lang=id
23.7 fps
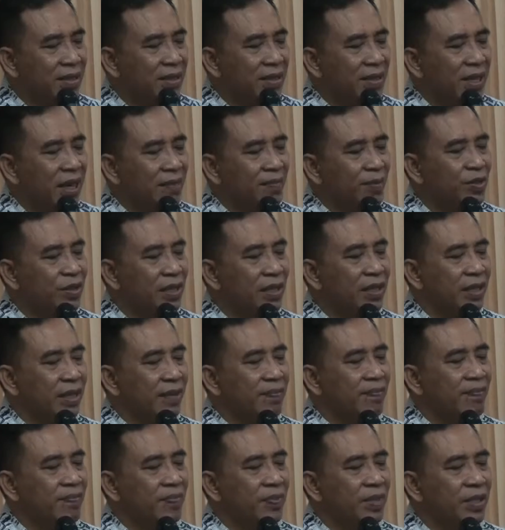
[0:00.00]
secara
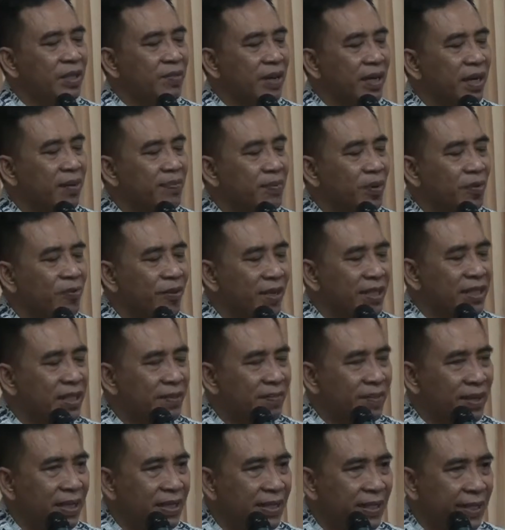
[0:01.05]
positif sebagai profesi
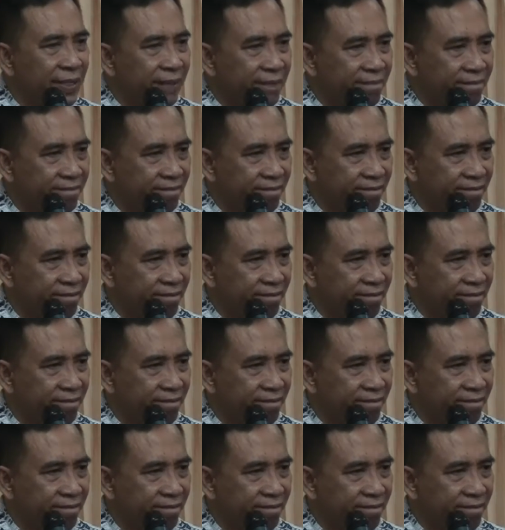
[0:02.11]
pendidik